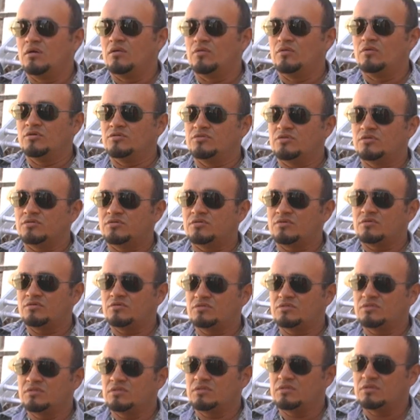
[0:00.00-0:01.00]

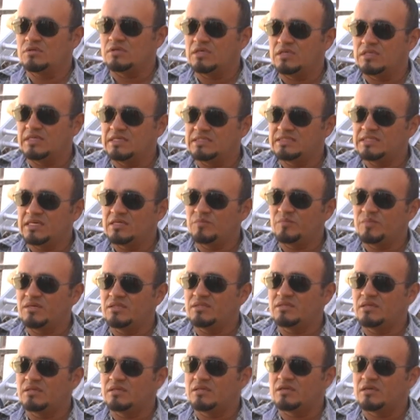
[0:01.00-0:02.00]
Nosotros
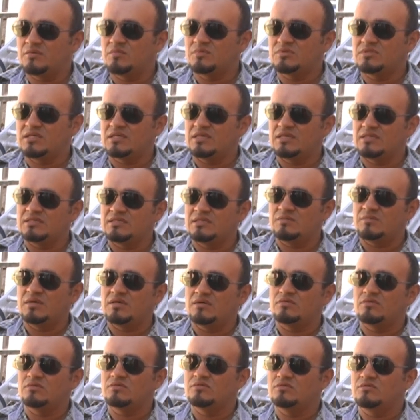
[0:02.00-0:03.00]
inicialmente entramos aquí a San
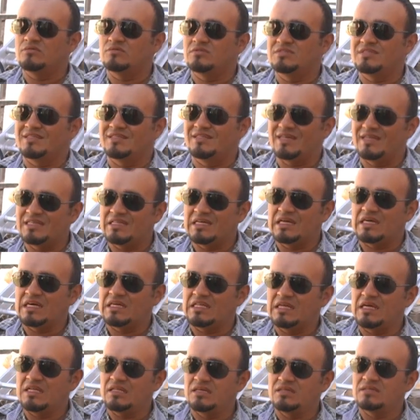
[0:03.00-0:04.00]
Marcos con 70
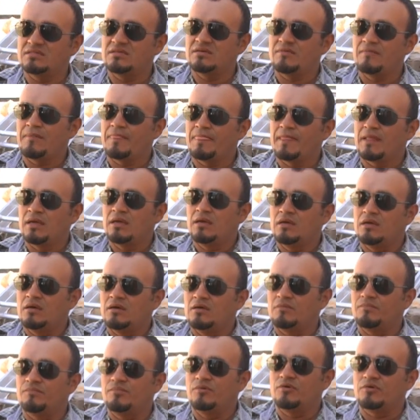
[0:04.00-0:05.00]
canales.
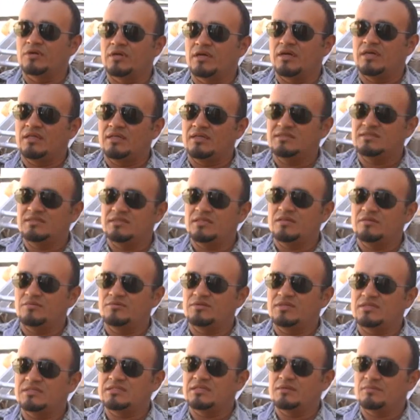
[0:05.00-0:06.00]
¿Por qué
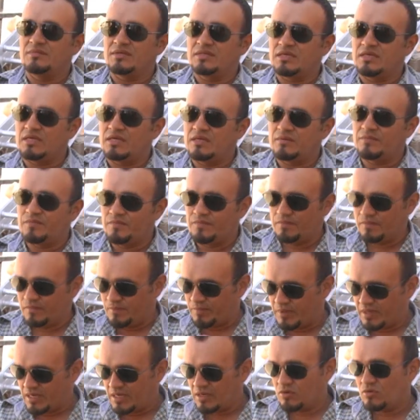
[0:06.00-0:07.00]
decidimos de esta manera?
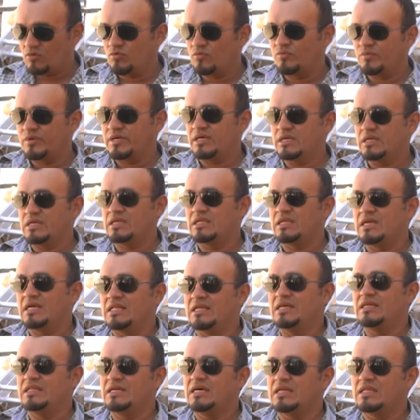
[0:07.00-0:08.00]
para cubrir la
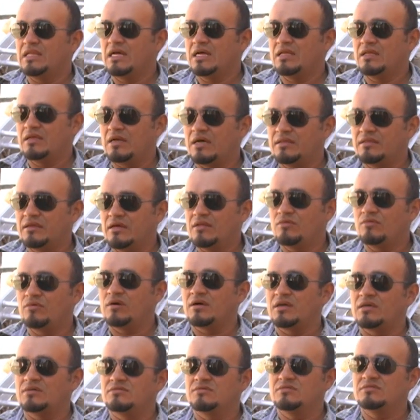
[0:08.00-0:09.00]
línea
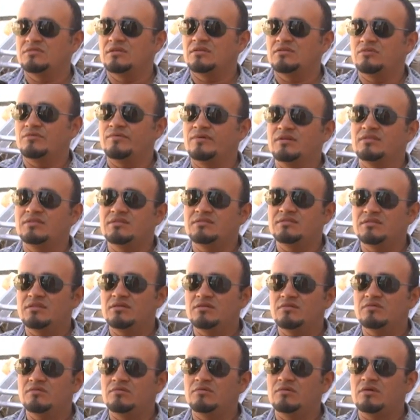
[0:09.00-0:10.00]
análoga que son
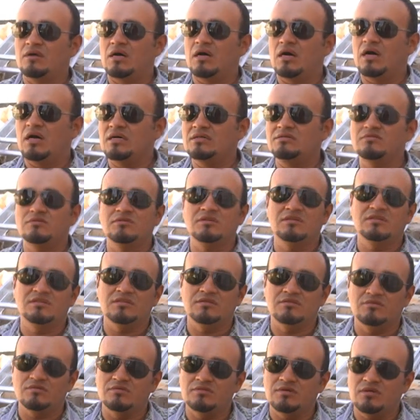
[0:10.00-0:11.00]
125 a
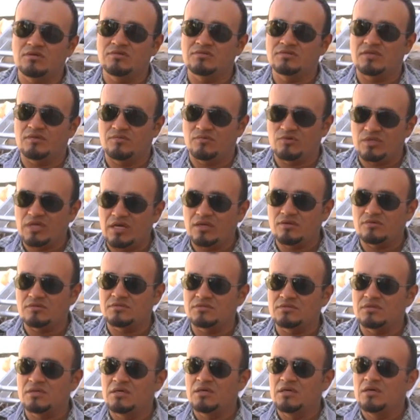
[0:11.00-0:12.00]
solicitud de los abonados.